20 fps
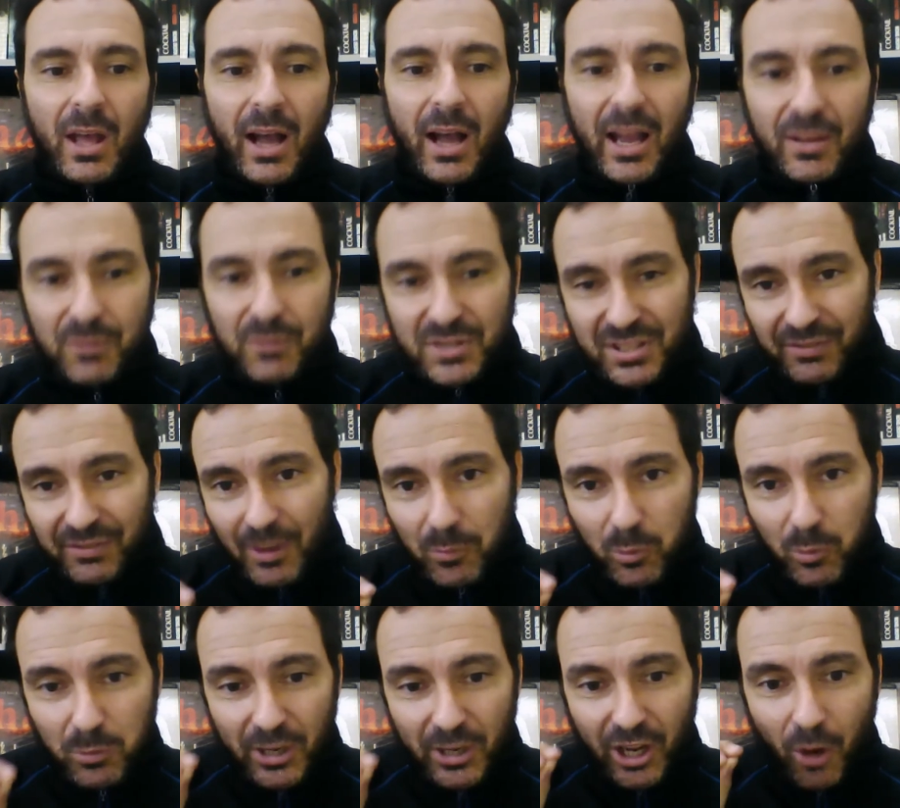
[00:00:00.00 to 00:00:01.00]
Aí você vai
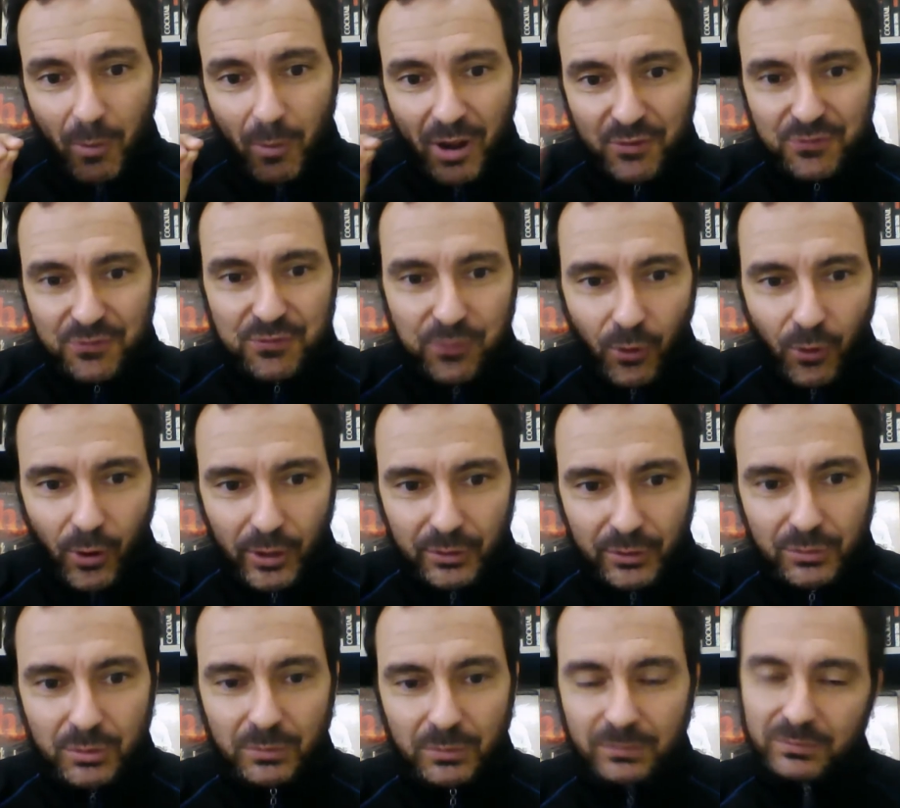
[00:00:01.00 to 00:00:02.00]
publicar uma
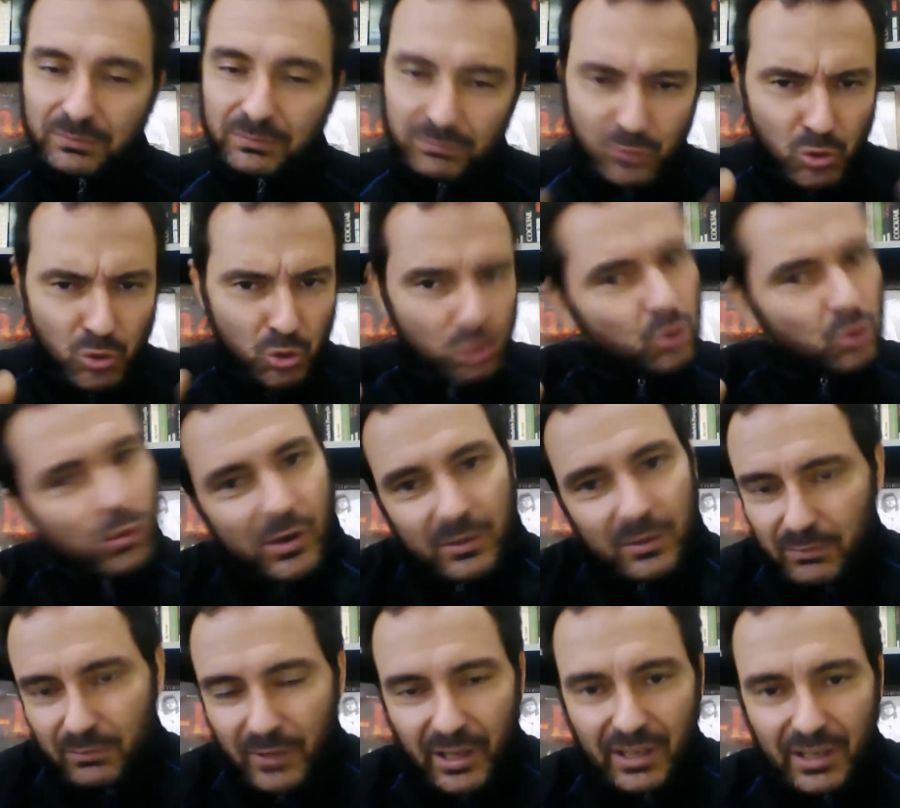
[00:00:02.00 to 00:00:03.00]
foto
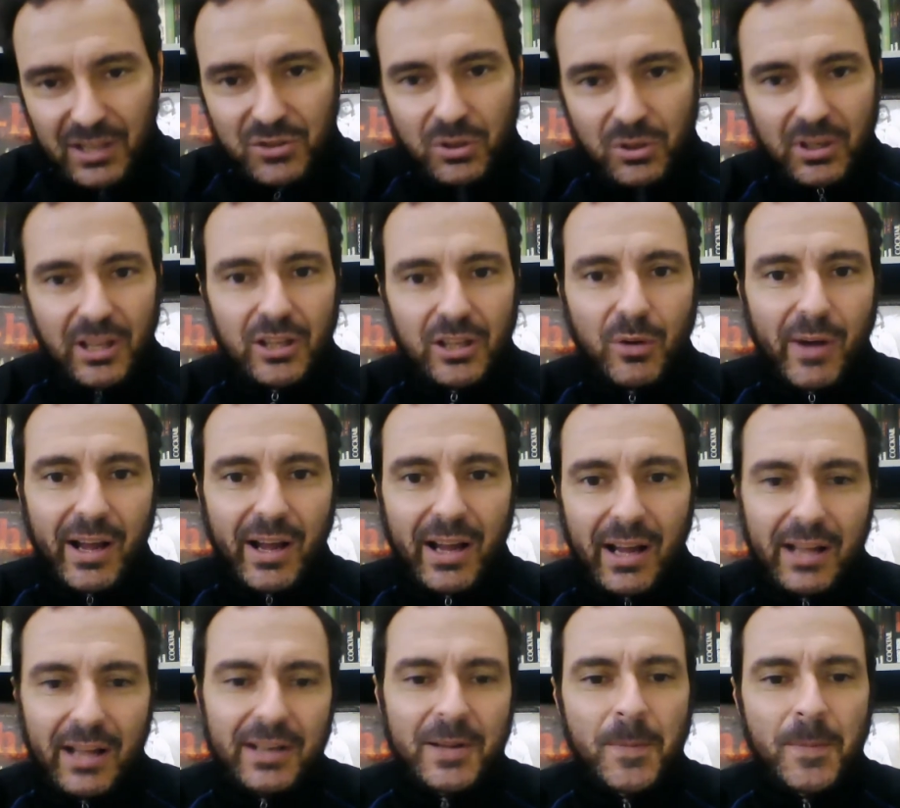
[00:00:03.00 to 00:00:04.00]
sua relacionada ao
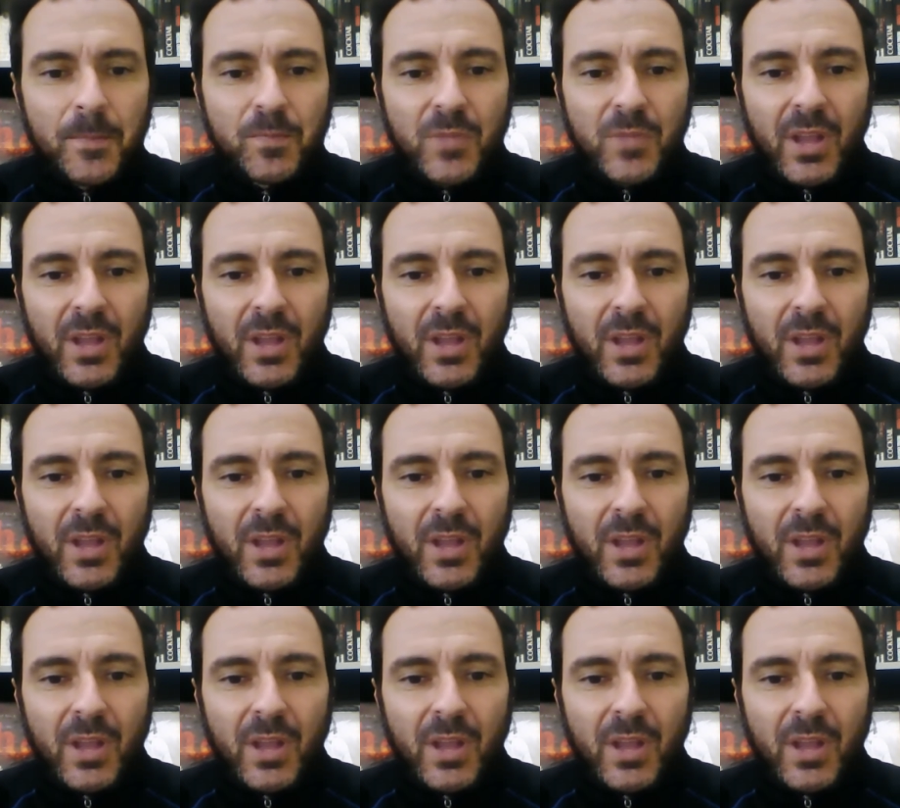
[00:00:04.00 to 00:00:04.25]
Arra, né?